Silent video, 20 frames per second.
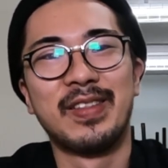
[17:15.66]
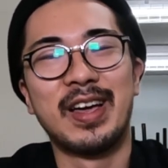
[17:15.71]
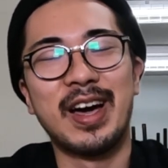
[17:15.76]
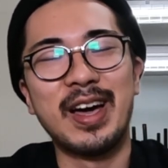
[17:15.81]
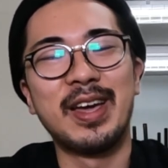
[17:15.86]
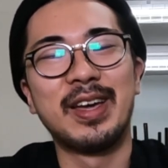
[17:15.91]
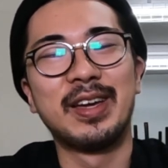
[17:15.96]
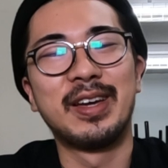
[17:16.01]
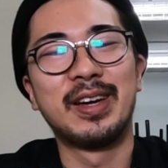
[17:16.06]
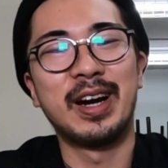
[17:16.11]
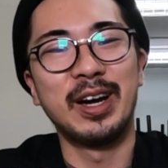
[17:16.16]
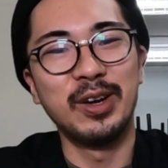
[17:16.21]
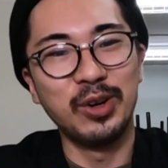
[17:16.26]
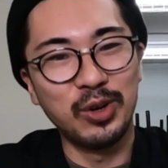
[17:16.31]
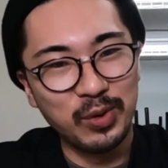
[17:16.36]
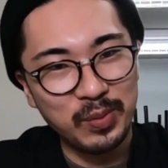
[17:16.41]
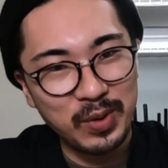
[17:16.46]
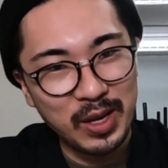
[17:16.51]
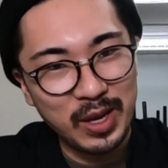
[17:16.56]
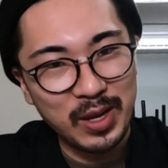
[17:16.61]
はい火
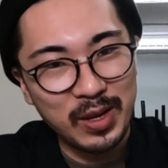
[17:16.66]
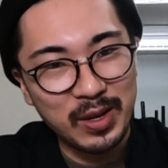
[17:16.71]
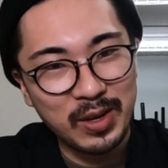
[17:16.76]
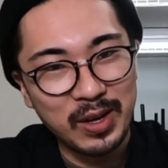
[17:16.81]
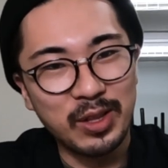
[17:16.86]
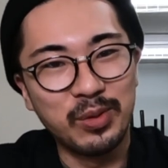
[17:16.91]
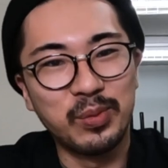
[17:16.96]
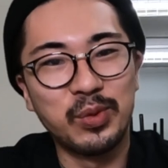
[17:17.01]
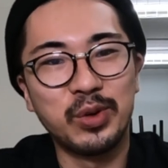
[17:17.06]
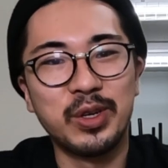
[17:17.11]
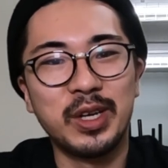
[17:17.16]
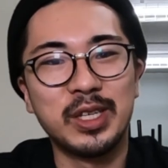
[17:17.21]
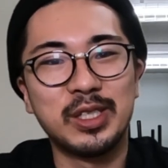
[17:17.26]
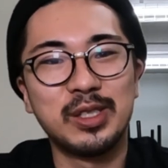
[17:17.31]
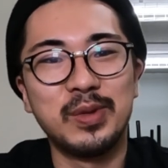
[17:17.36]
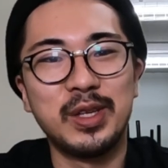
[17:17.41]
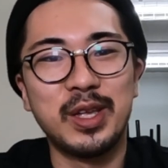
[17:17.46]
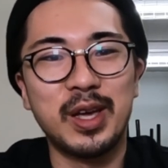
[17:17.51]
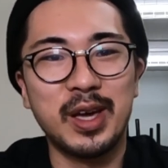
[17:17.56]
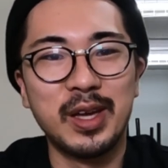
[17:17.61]
曜日あの僕
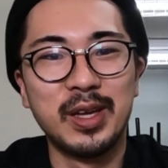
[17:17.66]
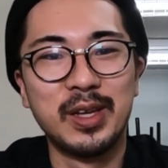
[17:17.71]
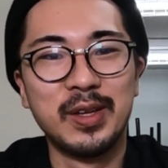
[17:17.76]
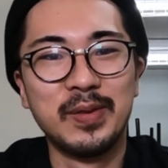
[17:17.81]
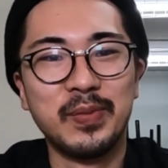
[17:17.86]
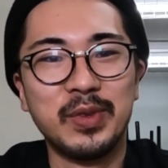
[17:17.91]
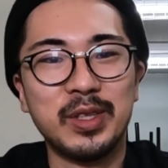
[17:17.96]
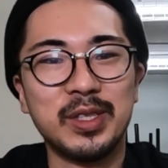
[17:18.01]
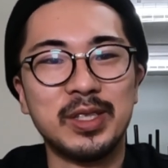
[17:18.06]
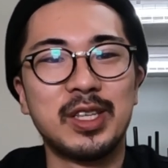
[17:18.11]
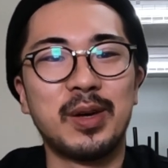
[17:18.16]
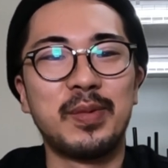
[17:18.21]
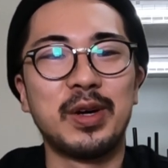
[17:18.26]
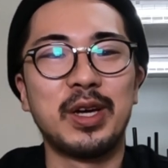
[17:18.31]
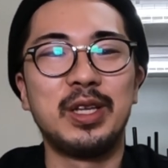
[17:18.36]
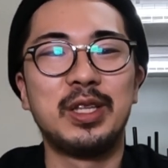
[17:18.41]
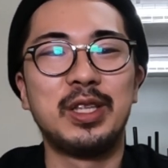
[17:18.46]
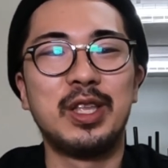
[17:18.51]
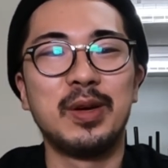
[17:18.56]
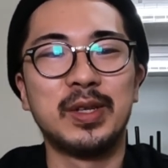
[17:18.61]
休みで
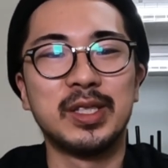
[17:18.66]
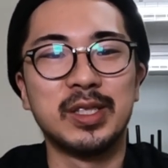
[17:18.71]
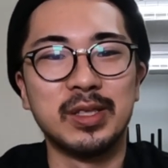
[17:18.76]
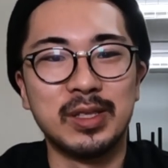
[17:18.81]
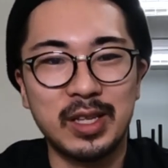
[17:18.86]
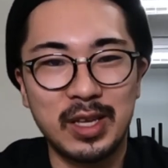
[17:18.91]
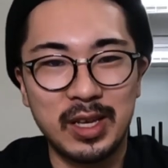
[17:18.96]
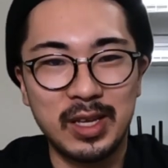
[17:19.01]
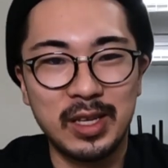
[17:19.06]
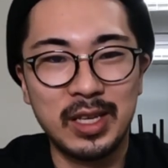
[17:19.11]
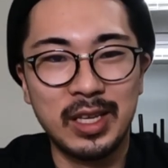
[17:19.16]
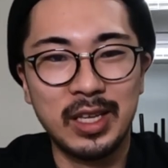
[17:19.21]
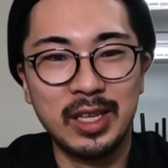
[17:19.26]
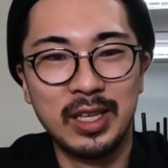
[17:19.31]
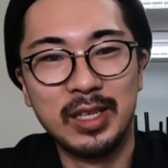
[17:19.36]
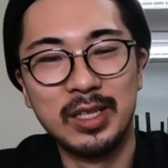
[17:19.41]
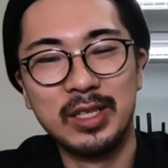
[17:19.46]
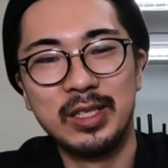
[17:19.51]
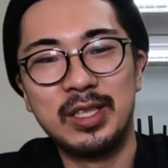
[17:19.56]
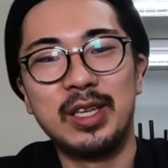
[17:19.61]
サバゲー行ってますんで
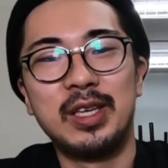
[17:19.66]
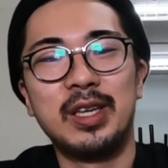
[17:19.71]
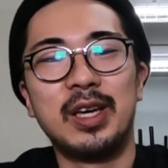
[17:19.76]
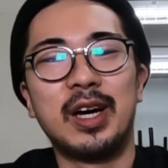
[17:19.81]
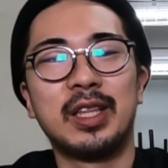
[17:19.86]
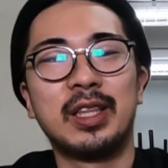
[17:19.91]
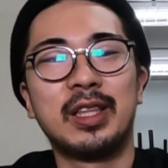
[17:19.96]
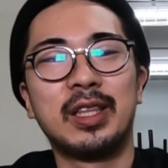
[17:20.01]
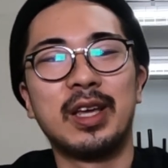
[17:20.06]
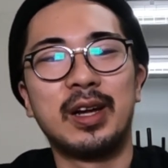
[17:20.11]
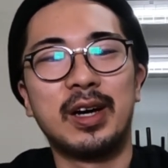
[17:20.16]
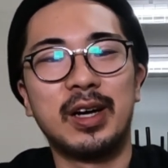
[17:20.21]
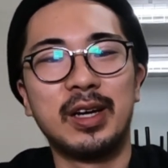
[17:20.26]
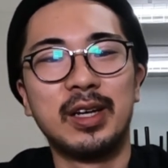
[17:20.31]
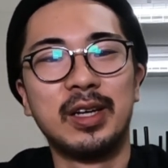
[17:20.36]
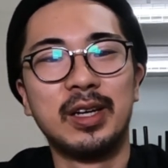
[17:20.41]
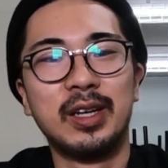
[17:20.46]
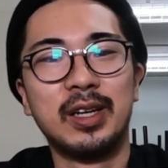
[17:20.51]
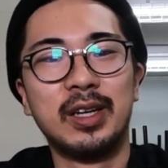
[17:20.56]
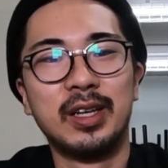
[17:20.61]
ぜひ会ったら
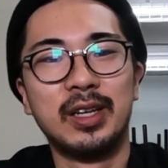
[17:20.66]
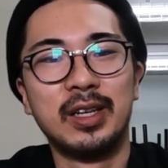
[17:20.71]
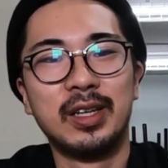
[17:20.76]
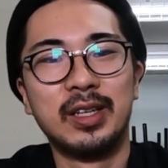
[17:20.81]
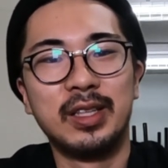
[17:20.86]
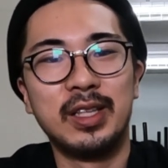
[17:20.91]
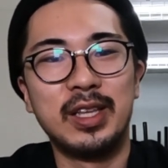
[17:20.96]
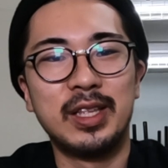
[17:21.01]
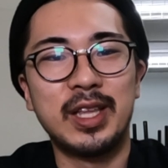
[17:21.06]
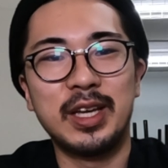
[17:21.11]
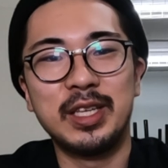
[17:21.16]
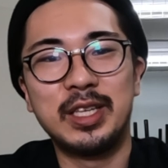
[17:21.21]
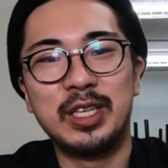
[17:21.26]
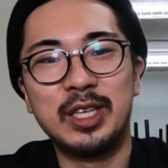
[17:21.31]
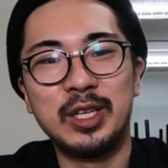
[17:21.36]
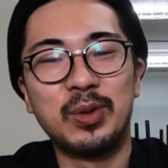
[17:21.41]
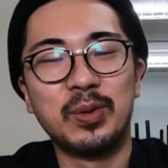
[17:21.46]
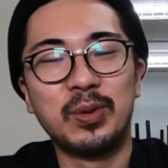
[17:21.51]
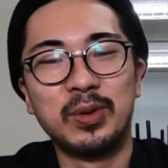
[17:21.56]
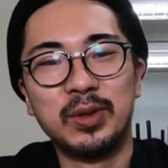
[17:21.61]
ネタ行
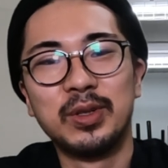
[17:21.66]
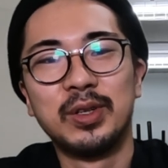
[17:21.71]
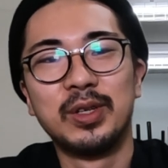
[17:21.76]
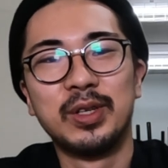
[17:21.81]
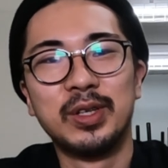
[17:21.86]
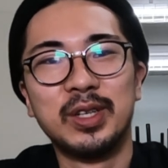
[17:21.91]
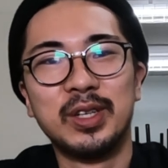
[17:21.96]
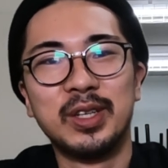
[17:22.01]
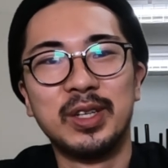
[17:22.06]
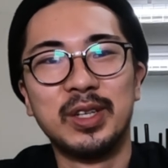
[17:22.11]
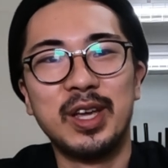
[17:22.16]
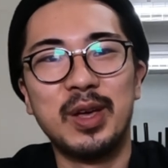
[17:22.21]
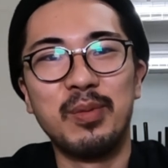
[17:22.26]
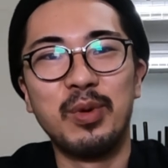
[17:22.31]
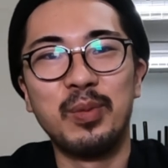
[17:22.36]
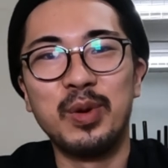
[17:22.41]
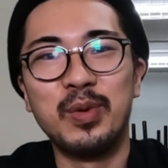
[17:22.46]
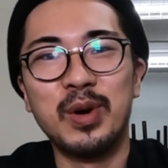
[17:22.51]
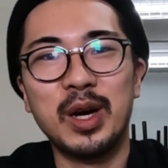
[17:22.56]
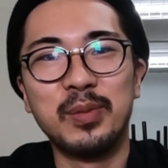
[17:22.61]
きと
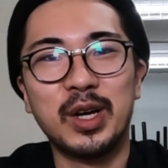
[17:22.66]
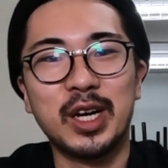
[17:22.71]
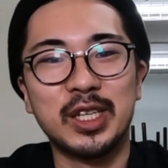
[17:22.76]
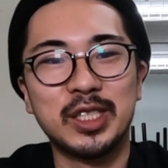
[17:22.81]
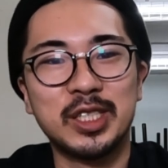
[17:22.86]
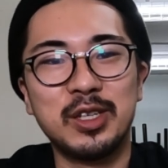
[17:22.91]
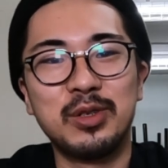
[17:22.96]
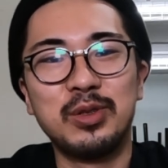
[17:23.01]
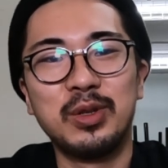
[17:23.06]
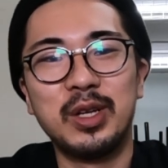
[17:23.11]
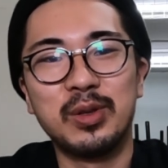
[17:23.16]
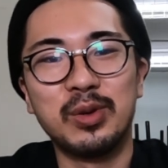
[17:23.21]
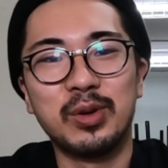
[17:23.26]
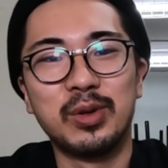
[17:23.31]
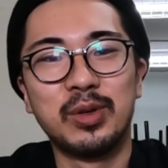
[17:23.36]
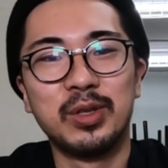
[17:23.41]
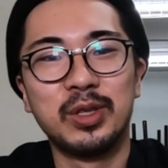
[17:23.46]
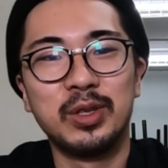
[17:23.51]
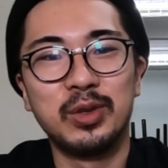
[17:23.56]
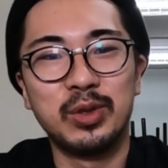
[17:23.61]
MP5 貸してくれ
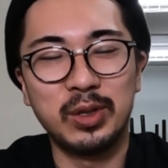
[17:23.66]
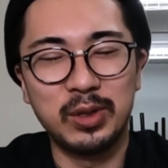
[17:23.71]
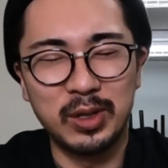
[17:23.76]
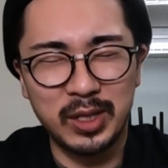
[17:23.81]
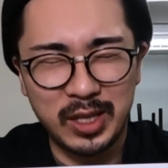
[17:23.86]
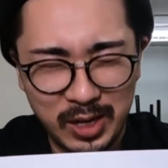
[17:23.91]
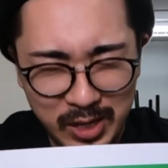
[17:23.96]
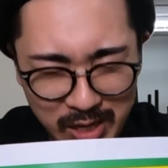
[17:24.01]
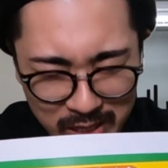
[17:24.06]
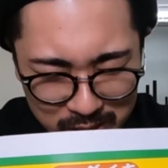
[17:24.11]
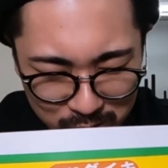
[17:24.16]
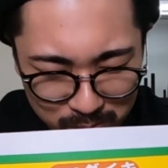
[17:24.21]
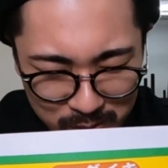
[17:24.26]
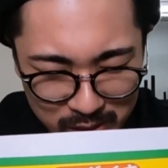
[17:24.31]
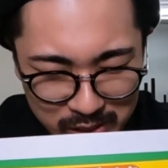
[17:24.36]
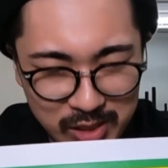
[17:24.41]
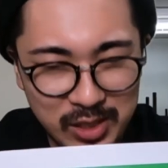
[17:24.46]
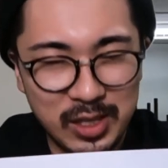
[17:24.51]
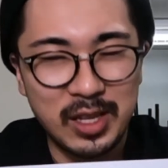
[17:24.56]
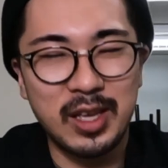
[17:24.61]
と言ってくれたら貸し
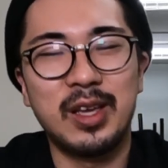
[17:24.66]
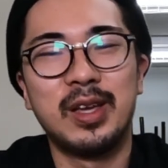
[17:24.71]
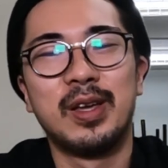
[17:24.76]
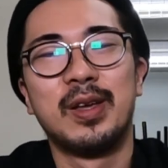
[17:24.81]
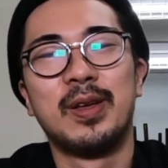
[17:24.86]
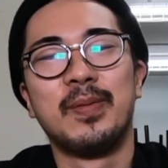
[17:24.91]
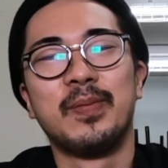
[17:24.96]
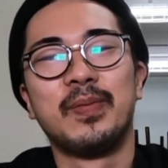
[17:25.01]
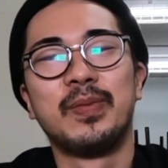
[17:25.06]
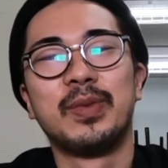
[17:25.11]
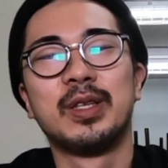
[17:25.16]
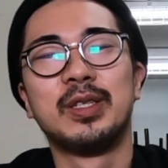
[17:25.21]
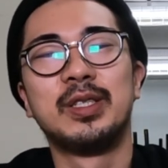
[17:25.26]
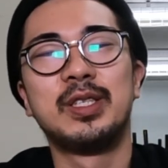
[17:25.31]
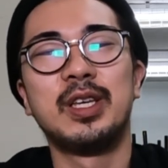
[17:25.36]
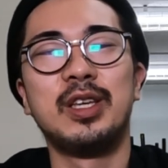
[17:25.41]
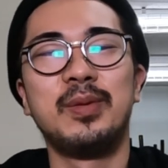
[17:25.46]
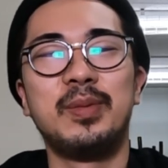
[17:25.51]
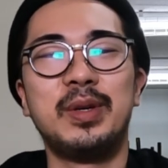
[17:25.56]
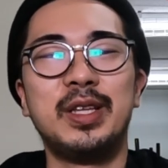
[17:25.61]
ますんで
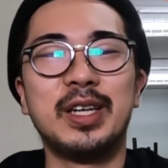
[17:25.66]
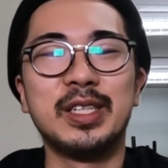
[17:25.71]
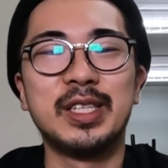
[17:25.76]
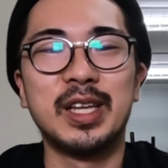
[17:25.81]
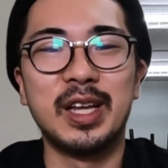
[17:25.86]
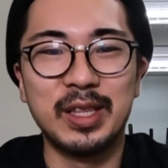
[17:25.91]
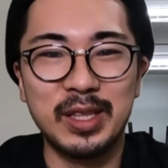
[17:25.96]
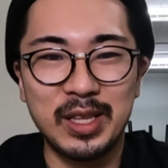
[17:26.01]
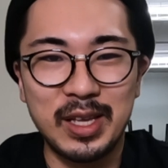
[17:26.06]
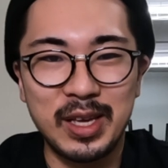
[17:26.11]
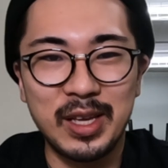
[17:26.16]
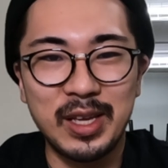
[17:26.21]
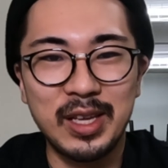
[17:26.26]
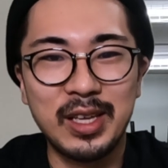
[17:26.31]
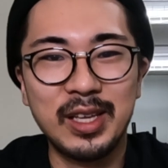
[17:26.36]
ぜひ皆さんで